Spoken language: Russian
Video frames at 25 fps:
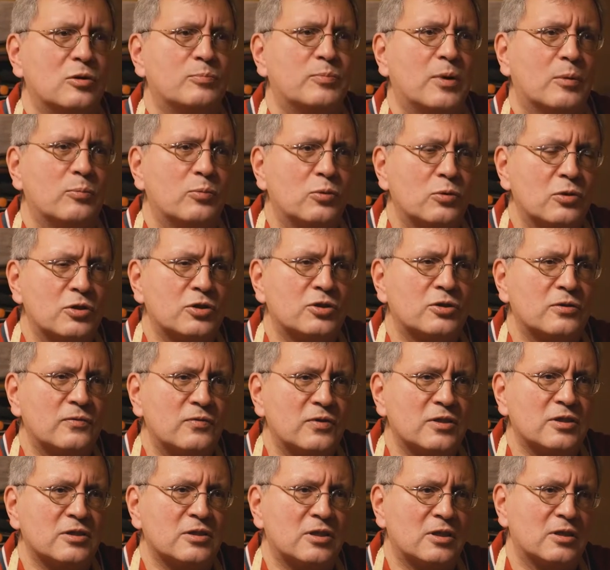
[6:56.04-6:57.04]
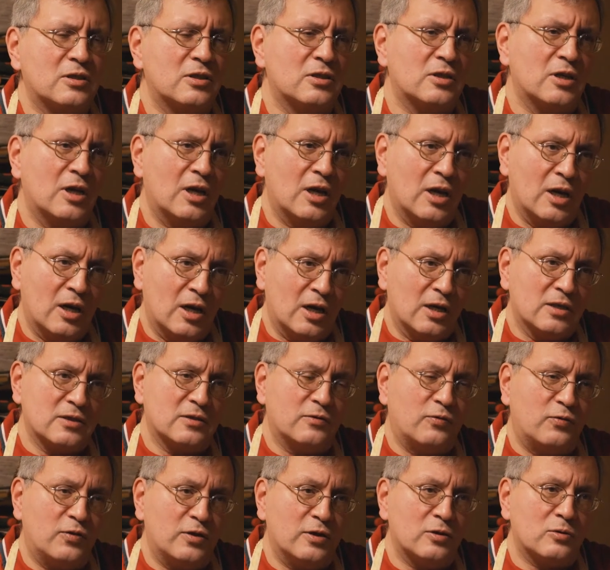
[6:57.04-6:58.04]
ее побольше выстрогать,
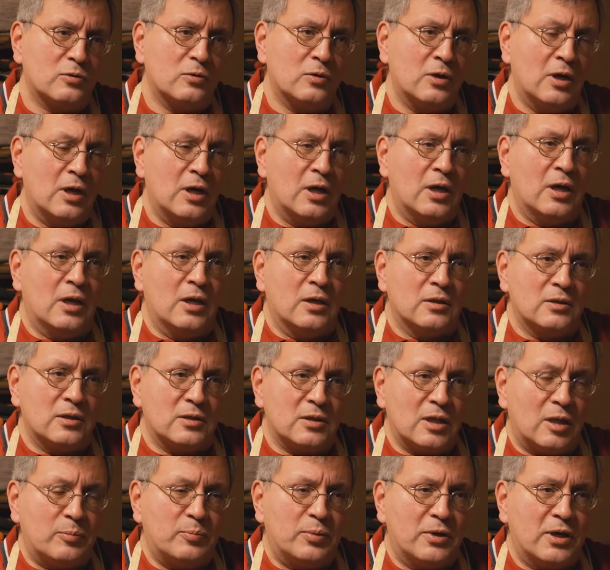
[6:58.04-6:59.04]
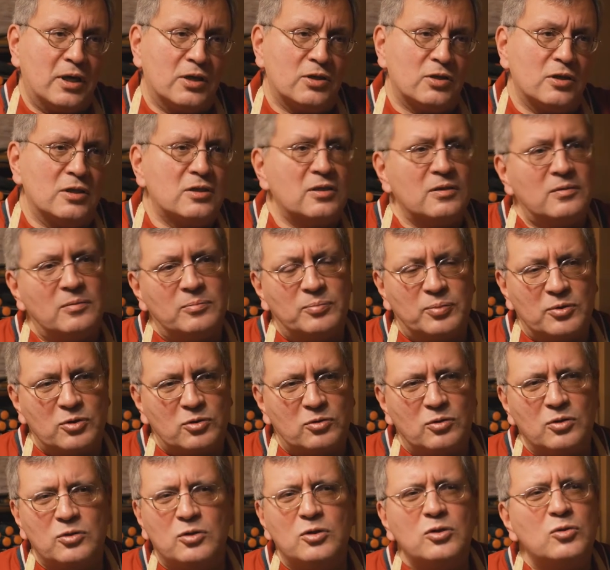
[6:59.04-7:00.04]
сферу напрячь. Это
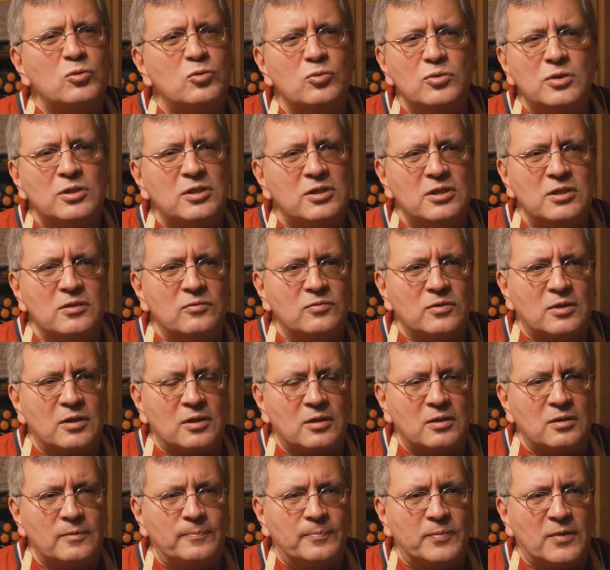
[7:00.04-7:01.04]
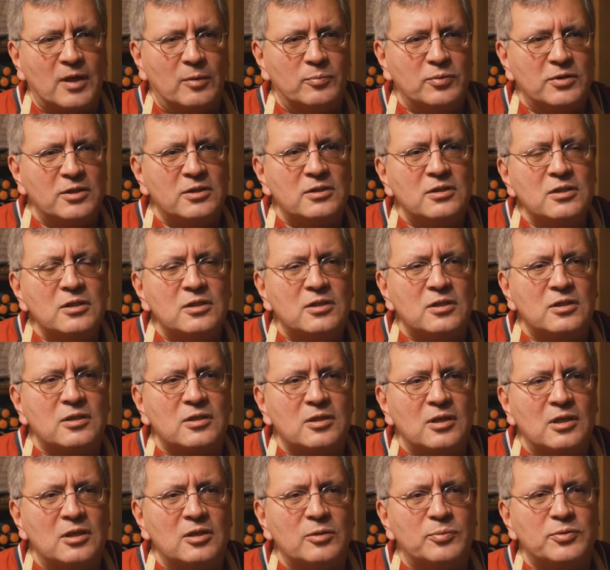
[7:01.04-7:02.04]
происходит интуитивно. Объяснить
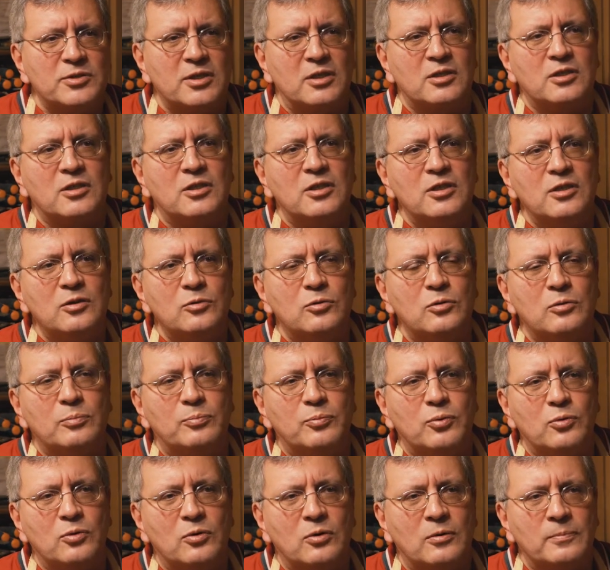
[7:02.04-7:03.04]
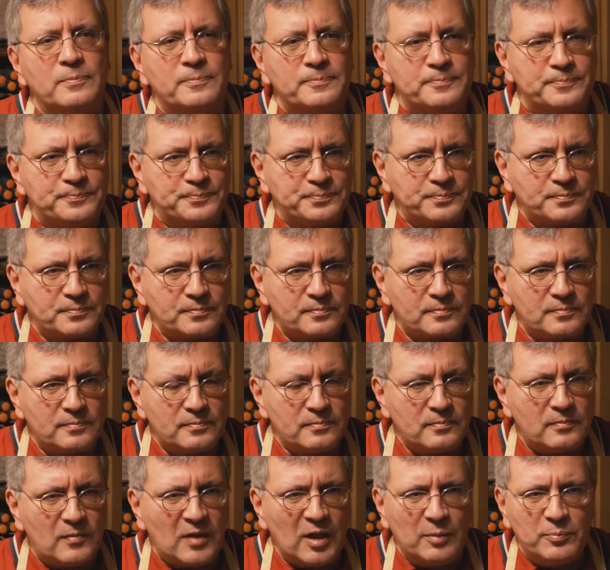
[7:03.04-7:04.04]
это или написать книгу по
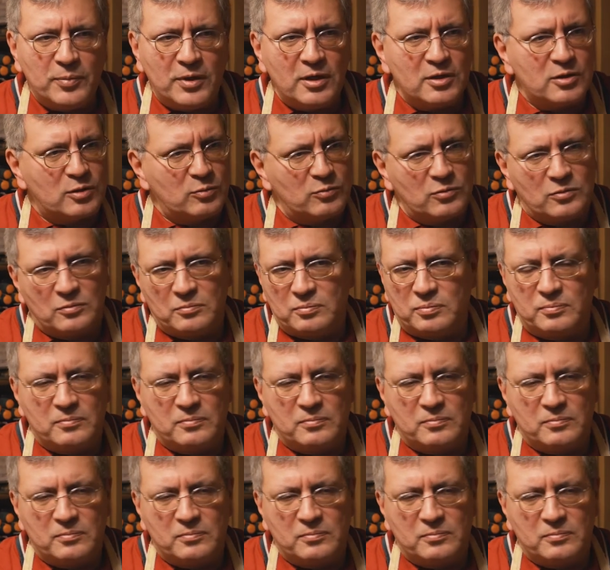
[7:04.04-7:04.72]
Поэтому